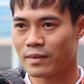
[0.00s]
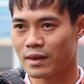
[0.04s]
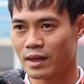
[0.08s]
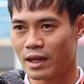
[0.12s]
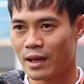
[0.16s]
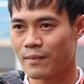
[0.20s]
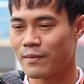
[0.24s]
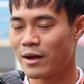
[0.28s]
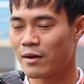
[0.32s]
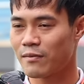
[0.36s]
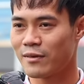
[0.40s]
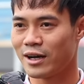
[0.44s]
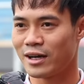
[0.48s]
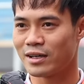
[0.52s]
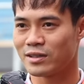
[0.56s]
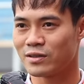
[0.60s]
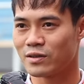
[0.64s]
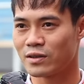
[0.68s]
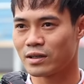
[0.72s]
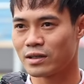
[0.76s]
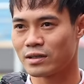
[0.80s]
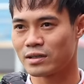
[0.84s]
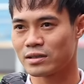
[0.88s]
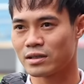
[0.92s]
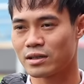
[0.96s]
Em hai mươi bảy
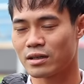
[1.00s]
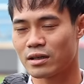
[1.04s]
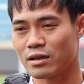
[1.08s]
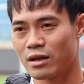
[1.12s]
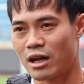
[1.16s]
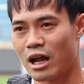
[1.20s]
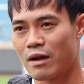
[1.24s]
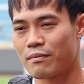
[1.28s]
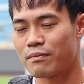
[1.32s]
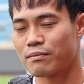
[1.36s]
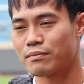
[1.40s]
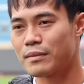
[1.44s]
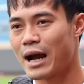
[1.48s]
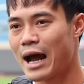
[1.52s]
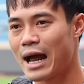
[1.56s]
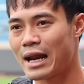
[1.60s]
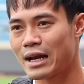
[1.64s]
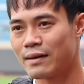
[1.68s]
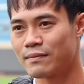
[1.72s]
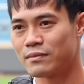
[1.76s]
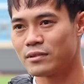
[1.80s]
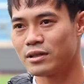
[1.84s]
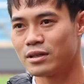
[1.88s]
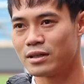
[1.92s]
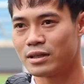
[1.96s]
rồi, chắc là hai ba
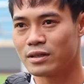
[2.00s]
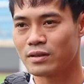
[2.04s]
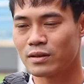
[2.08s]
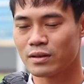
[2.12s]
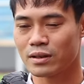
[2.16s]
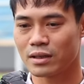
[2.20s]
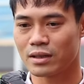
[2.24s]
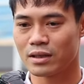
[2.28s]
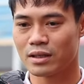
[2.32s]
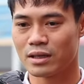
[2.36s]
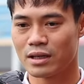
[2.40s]
năm tới thôi.